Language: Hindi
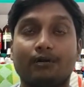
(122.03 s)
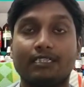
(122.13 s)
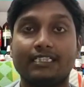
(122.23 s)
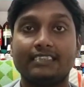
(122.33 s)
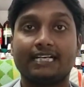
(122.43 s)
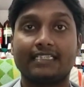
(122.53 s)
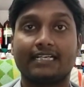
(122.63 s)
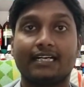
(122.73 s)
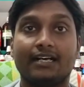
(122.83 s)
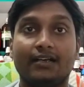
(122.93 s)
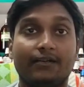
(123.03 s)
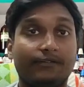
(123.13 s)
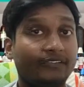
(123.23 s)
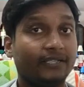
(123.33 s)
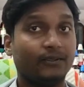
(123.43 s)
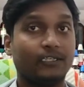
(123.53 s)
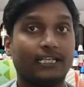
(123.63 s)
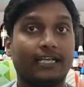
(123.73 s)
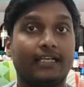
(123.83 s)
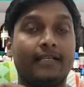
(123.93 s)
बहुत ही ज्यादा वीक हो
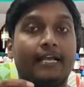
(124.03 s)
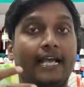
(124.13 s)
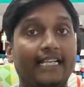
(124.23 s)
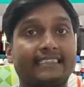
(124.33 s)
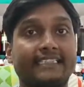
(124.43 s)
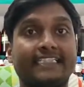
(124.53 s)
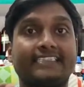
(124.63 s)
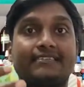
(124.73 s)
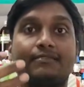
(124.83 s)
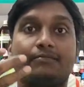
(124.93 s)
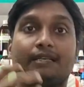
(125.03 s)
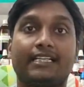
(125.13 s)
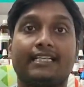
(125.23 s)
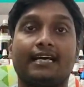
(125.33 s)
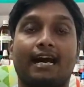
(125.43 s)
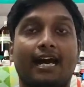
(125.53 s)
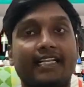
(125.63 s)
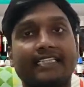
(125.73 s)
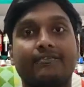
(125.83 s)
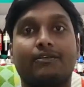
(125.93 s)
गया है ऐसे केसेस में मैंने
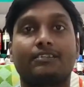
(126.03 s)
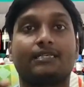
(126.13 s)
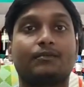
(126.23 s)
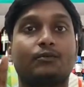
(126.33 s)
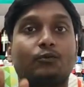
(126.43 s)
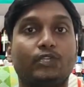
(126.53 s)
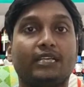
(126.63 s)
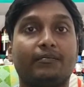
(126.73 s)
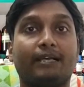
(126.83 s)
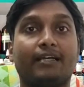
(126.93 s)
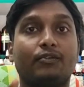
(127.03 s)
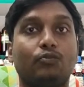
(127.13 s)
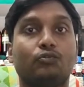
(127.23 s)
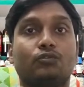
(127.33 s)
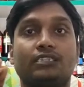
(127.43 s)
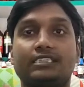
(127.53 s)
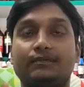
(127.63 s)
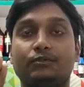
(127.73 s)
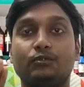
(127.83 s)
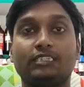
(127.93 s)
अन्य दवाओं के साथ कोनियम मैक 200 की
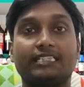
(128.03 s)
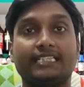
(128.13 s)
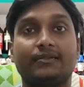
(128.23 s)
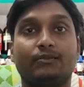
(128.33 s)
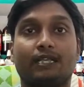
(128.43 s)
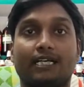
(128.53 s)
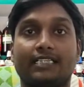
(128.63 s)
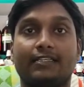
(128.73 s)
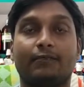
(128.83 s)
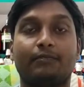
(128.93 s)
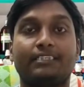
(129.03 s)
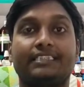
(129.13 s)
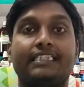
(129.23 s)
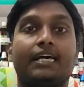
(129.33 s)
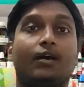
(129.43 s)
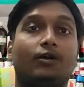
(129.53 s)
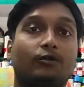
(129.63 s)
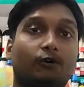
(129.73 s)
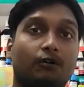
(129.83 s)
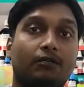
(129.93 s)
सिर्फ दो से तीन खुराक दी और
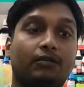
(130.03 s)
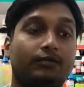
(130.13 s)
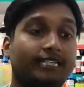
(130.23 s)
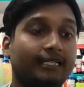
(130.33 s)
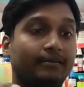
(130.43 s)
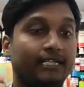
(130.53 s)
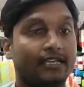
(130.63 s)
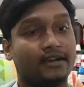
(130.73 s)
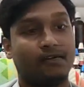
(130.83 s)
पेशेंट नॉर्मल रूटीन में